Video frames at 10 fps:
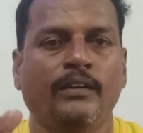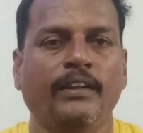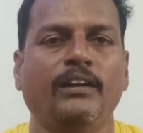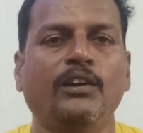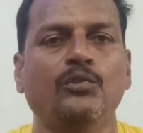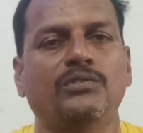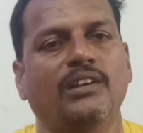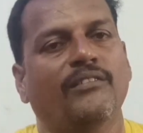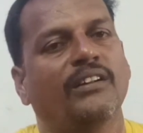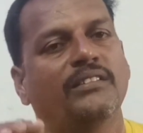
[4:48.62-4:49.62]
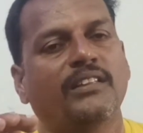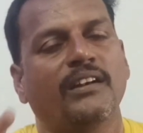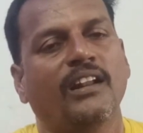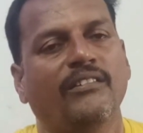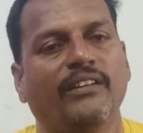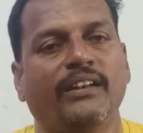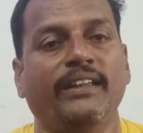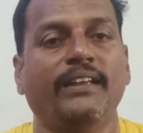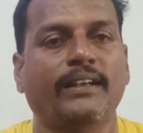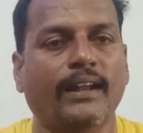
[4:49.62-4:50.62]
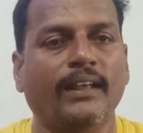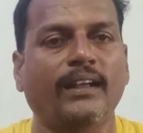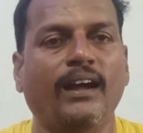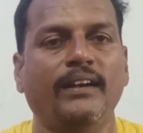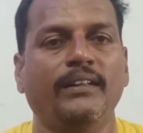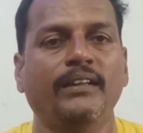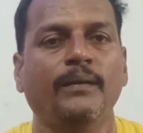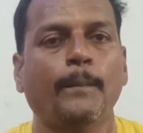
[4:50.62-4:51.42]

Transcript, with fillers: நெற்கட்டும் சேவல் திருநெல்வேலி கணக்காடு